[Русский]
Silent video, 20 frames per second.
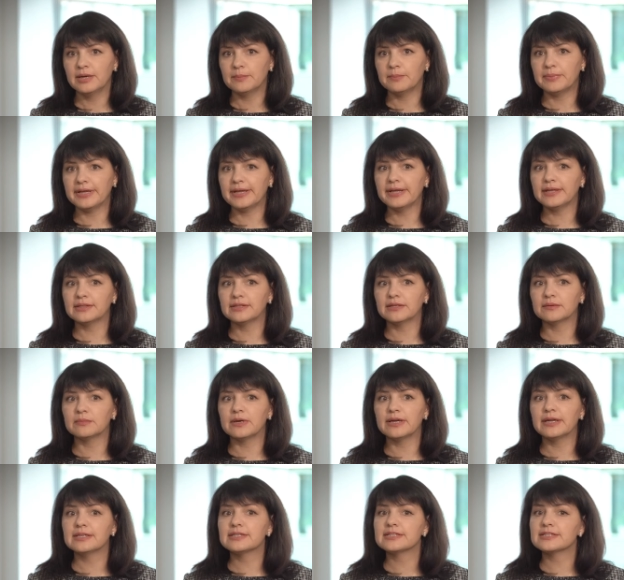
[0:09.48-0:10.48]
При этом
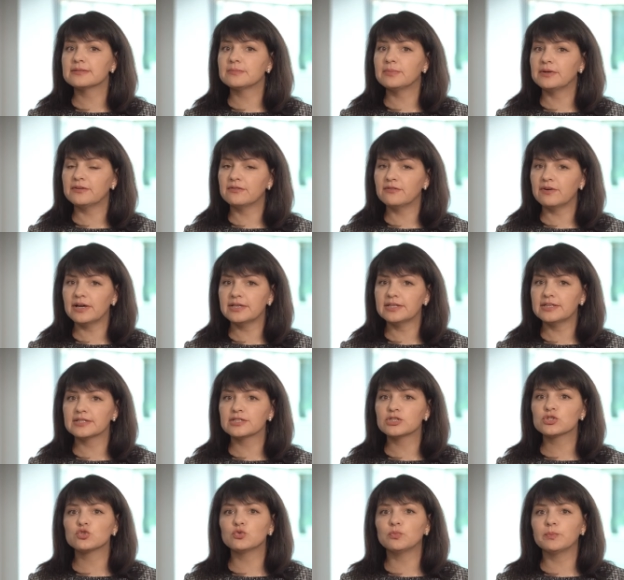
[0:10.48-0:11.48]
это заболевание,
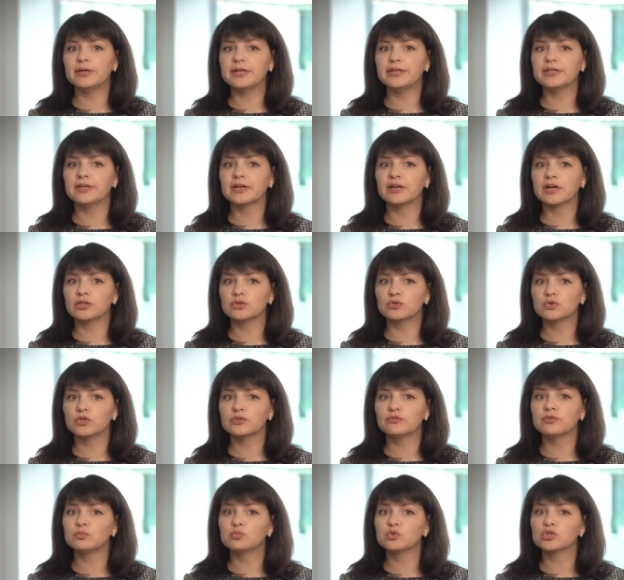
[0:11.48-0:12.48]
наступление
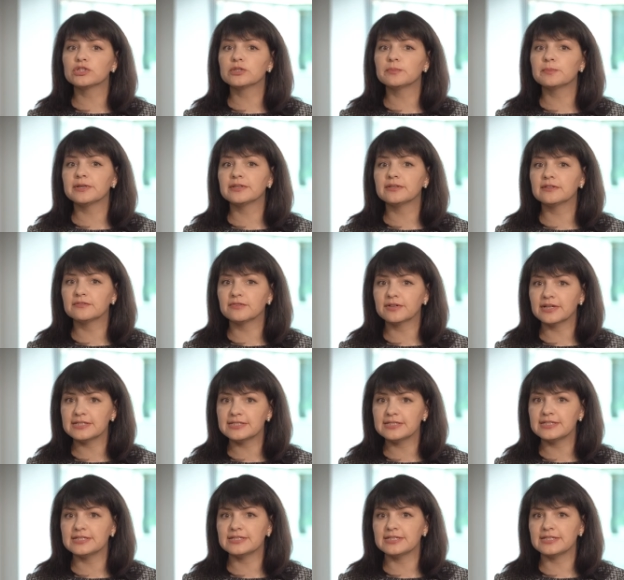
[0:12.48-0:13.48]
которого можно
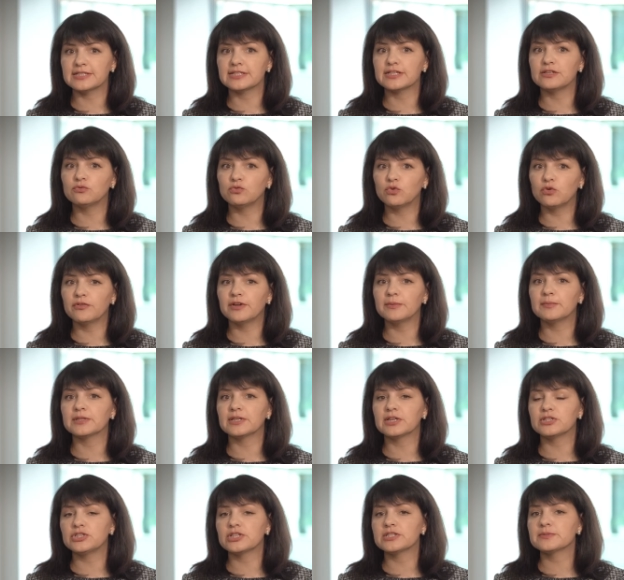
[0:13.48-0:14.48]
предотвратить, если вовремя
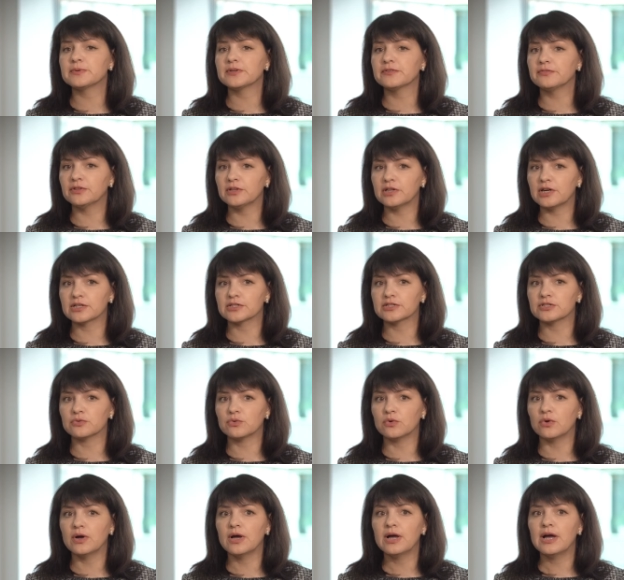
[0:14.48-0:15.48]
начать
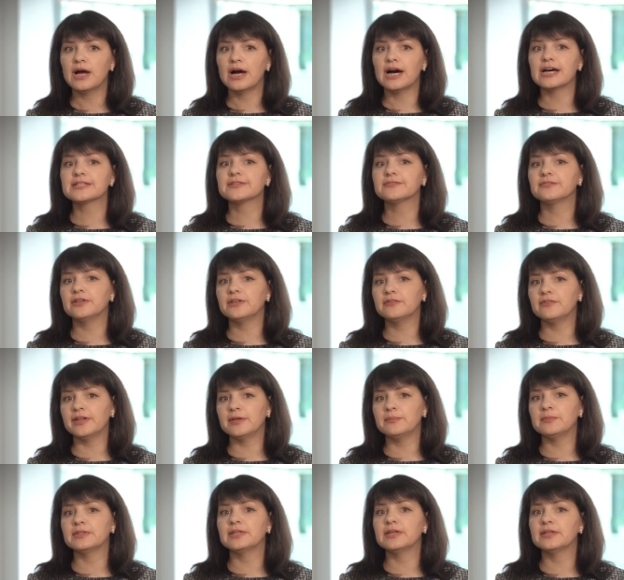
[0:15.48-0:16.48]
профилактику, а
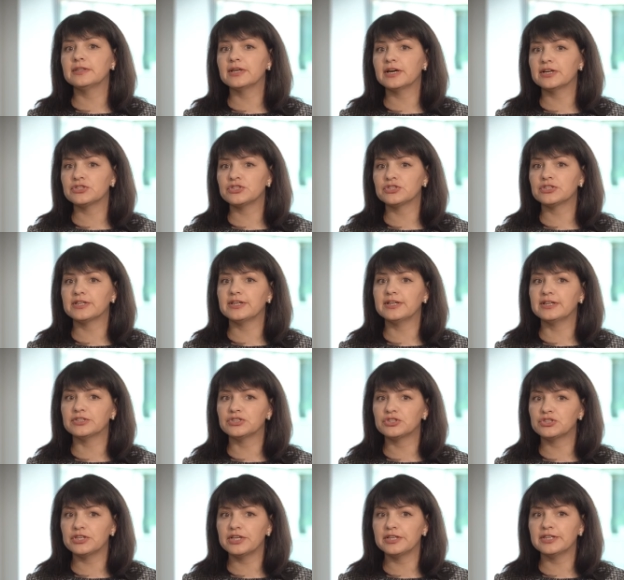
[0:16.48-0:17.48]
своевременное начатое
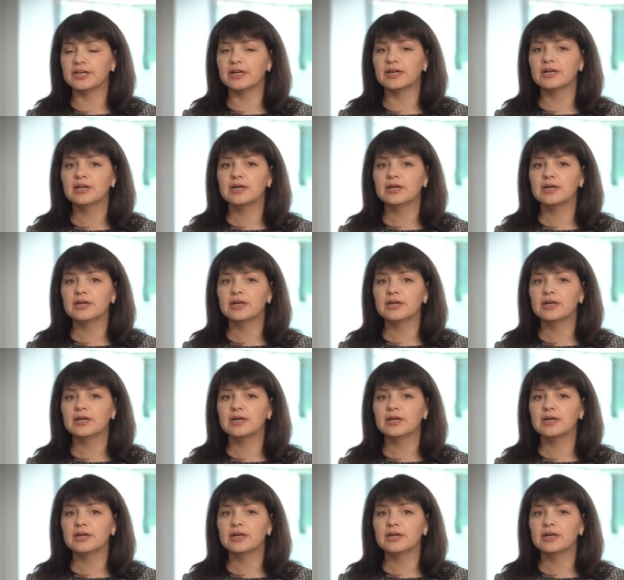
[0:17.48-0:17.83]
лечение